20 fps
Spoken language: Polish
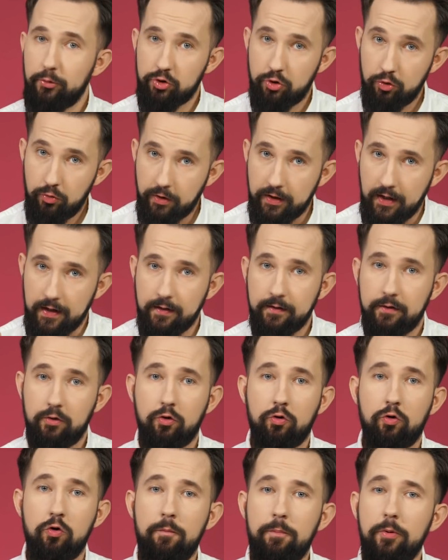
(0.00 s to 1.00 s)
Po drugie,
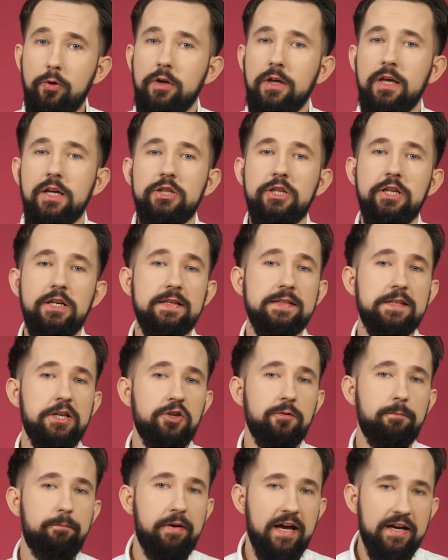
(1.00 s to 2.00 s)
kupuj jeśli
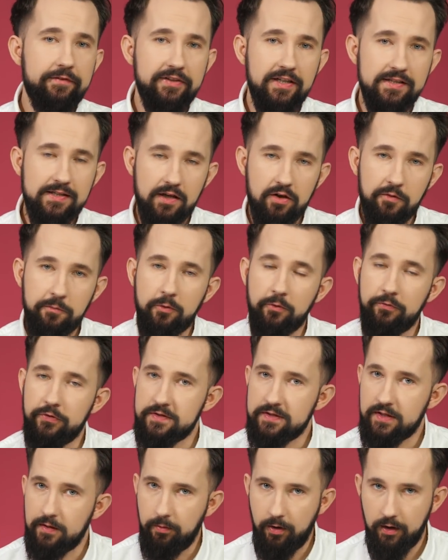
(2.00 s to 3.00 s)
jesteś pewny zarobków i
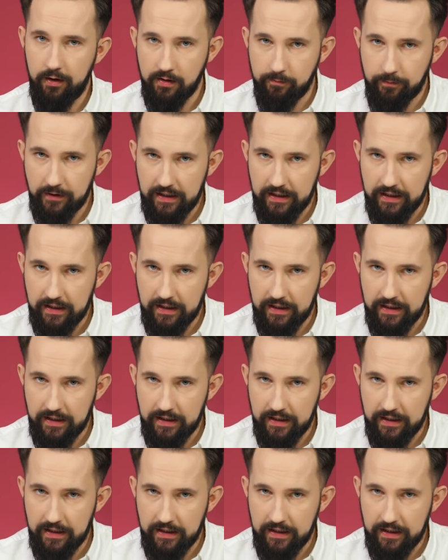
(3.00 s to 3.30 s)
stabilnej